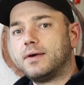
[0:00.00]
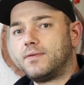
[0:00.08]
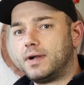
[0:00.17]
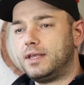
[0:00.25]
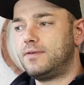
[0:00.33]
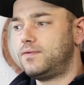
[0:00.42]

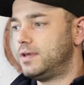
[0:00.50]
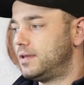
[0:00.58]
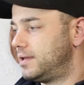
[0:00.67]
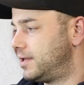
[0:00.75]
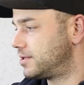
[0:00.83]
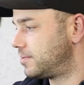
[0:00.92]
Weil
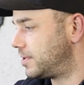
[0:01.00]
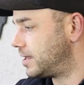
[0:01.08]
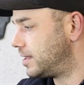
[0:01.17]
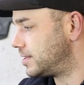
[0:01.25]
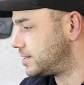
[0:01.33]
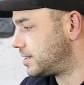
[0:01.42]
irgendwie der
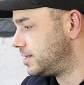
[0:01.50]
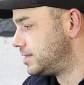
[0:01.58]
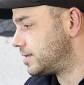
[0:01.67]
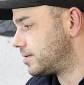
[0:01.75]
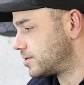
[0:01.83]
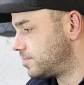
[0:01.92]
Sommer lässt ja
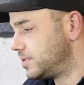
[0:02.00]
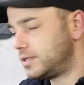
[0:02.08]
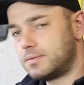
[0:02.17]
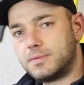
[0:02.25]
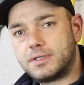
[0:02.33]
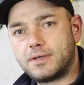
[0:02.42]
dieses Jahr so ein
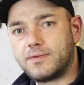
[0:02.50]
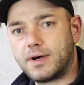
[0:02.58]
bisschen mit sich